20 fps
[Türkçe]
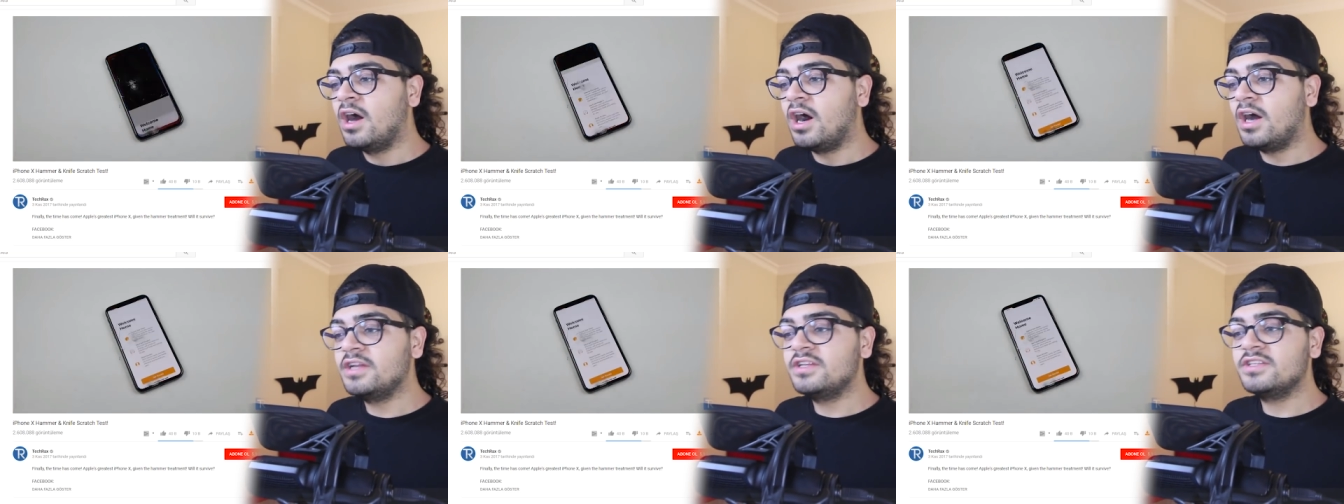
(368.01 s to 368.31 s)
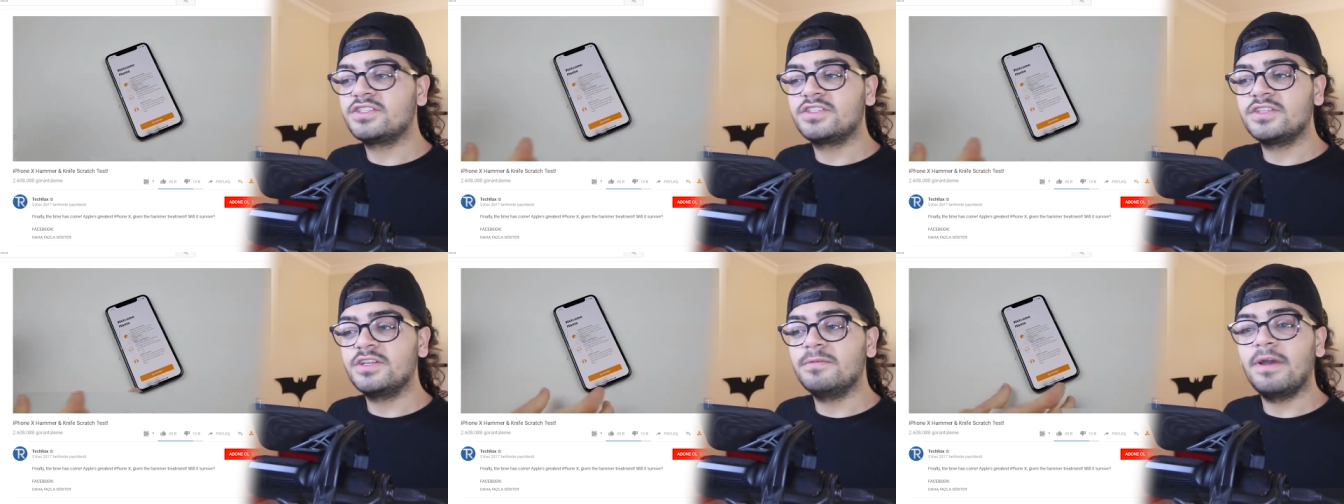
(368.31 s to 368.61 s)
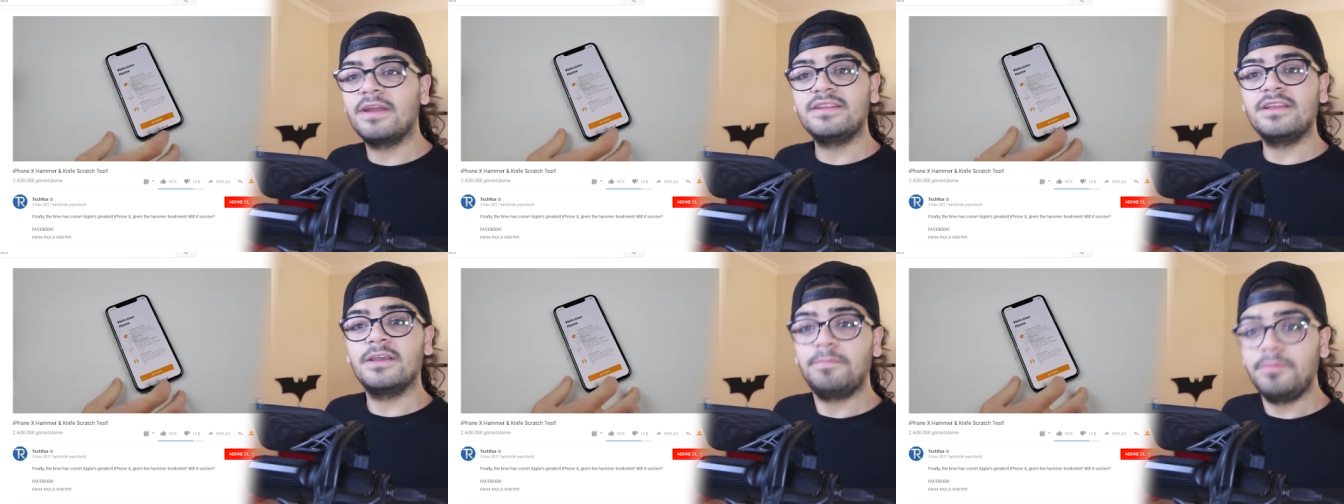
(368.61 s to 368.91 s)
Aynısını
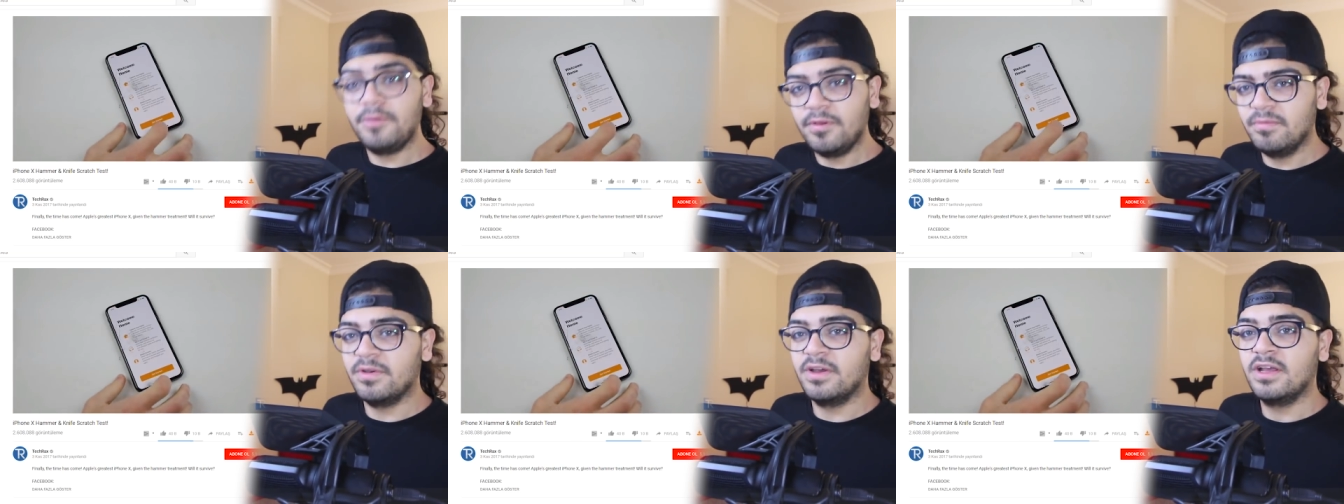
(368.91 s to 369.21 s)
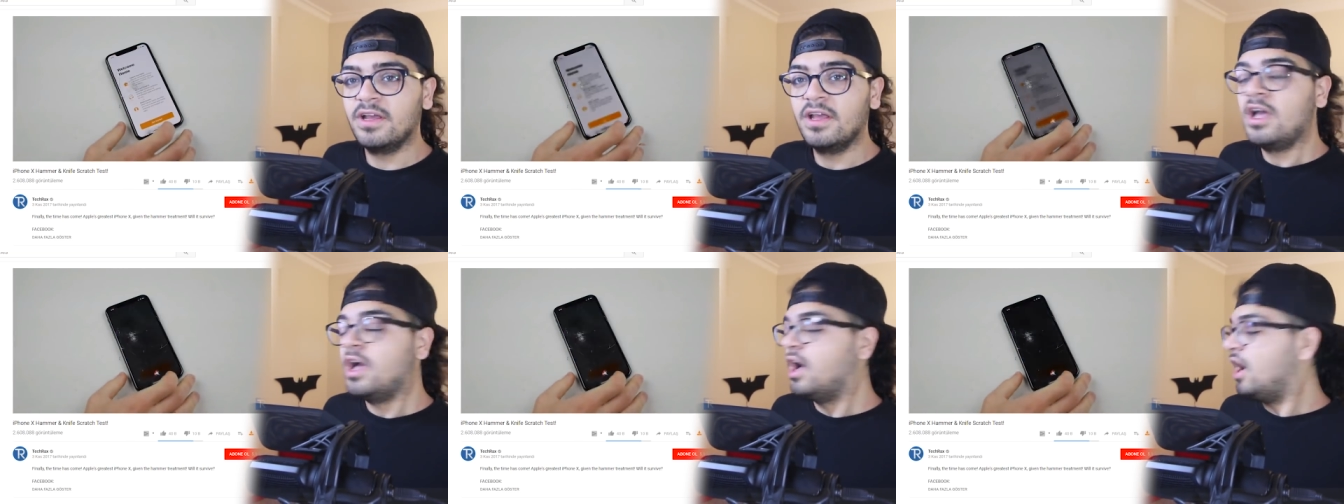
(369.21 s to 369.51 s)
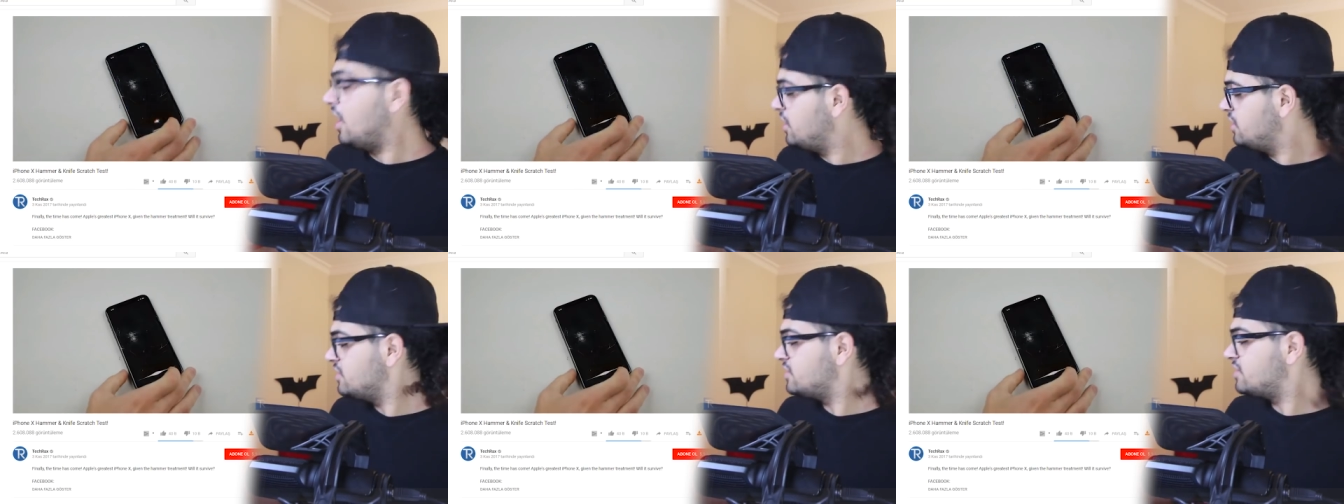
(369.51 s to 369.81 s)
ben yapayım mı?
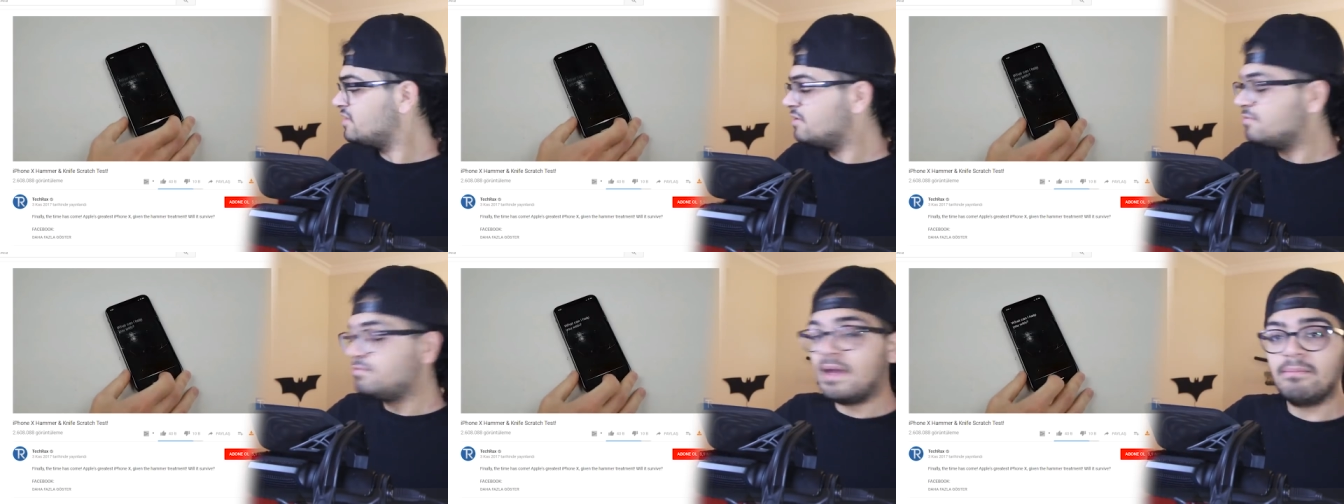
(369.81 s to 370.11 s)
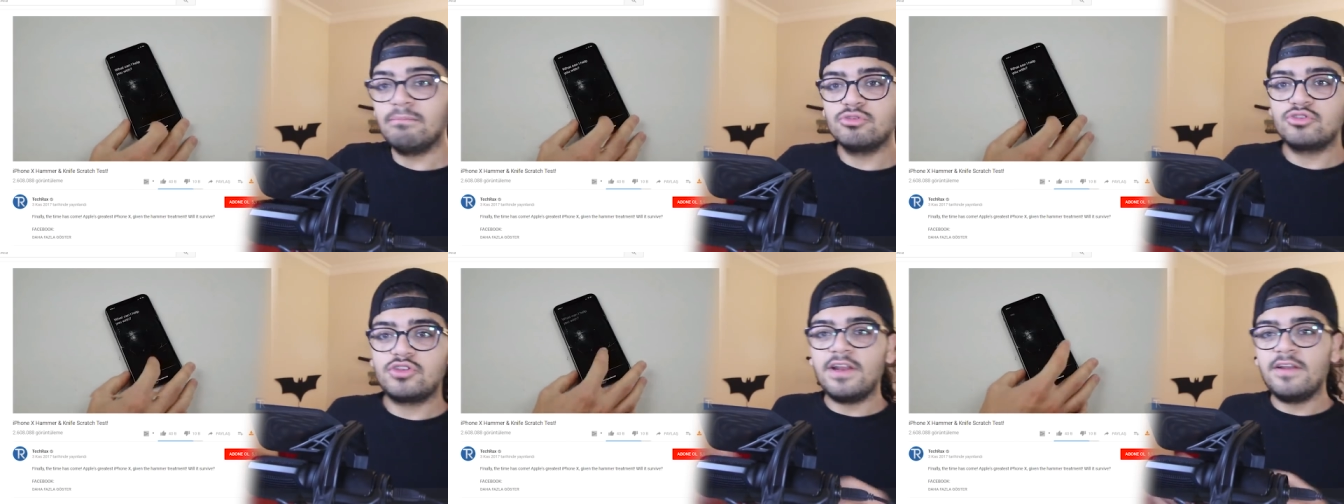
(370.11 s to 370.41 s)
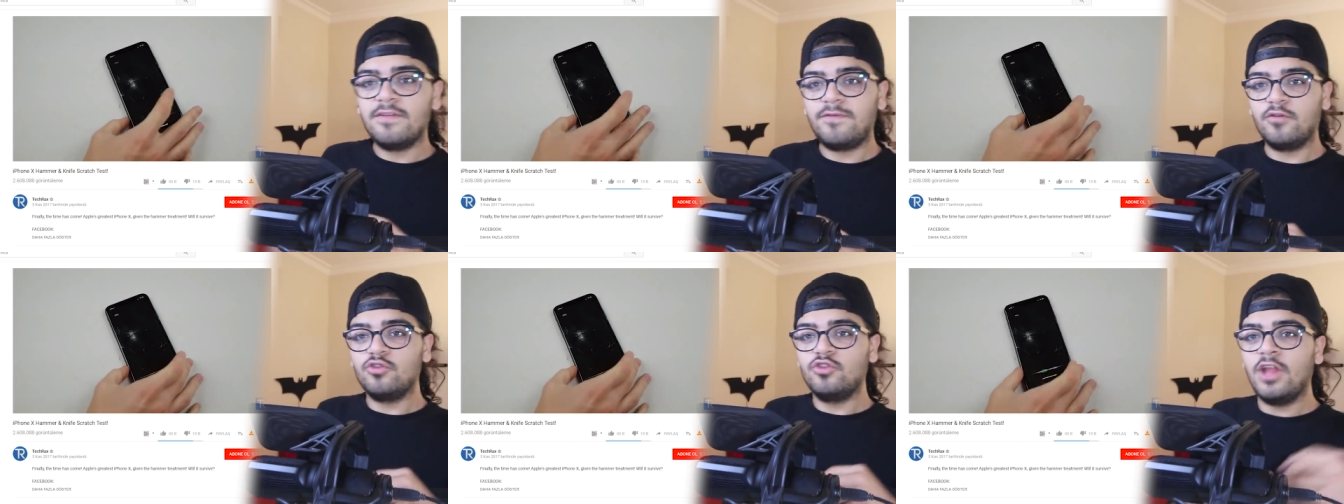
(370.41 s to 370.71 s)
Aynısını ben bu
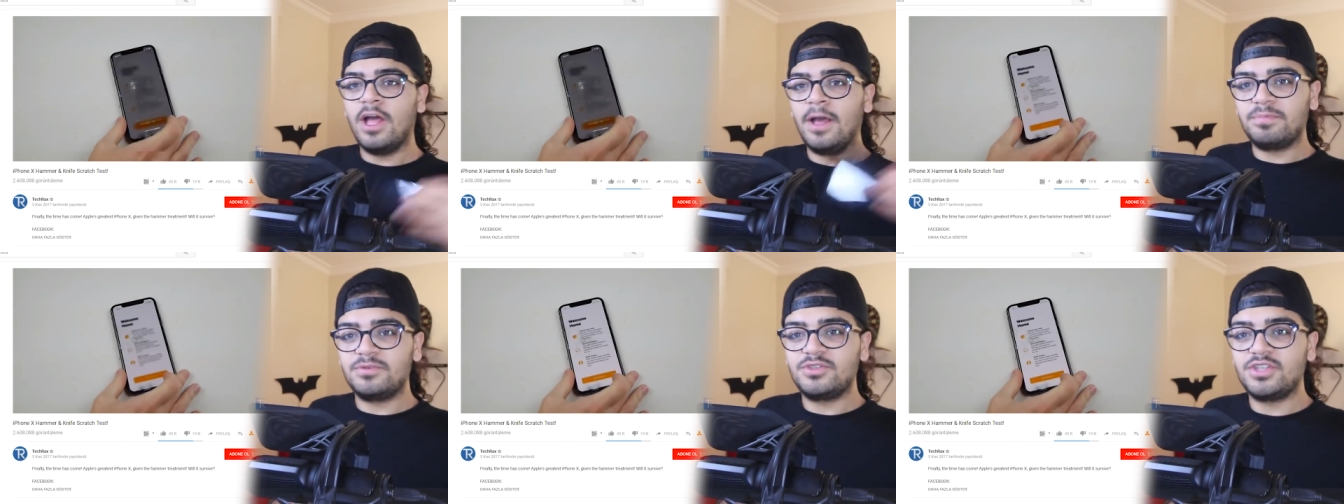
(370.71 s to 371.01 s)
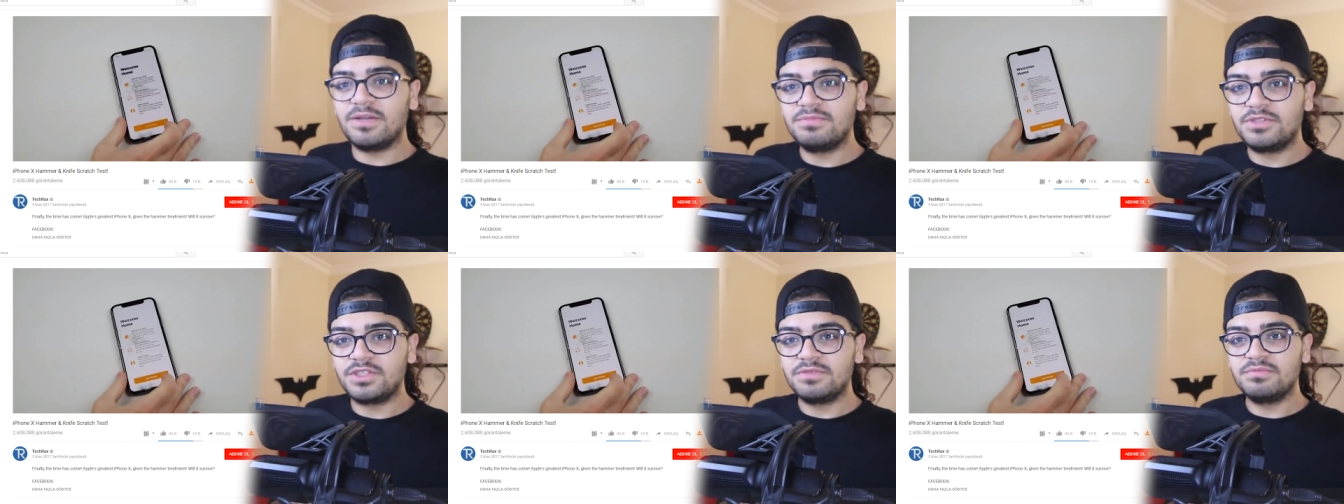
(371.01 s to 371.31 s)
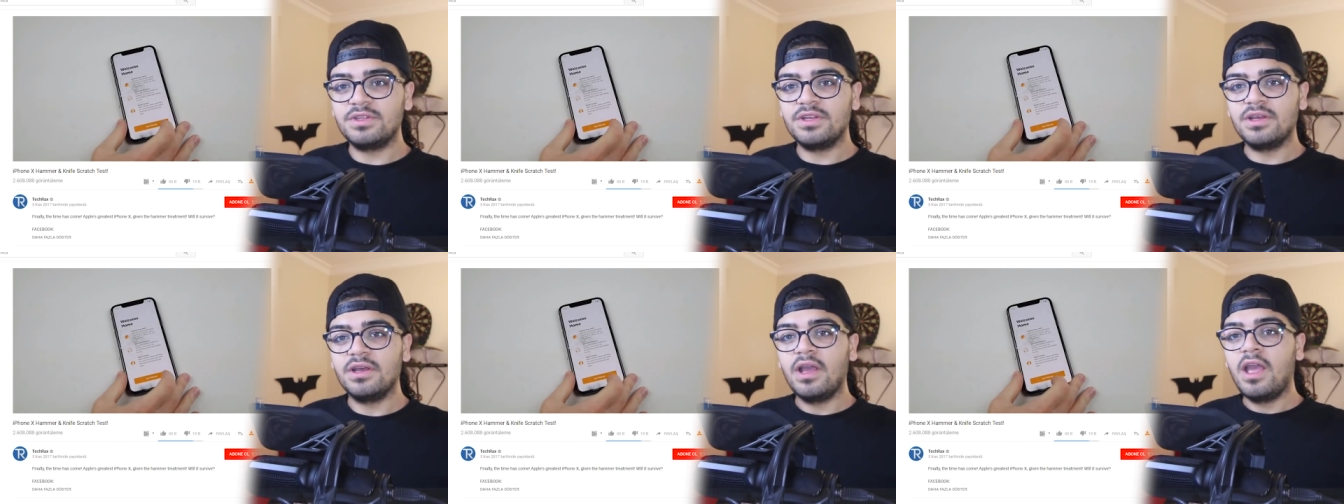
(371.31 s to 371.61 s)
telefonu ne yapacağım
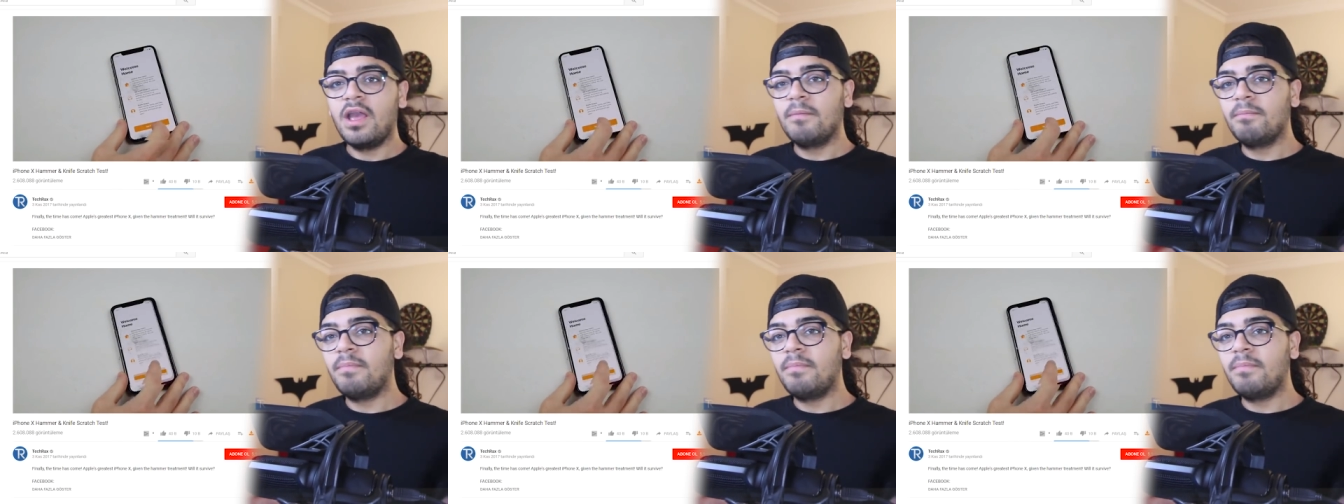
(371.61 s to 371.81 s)
şimdi?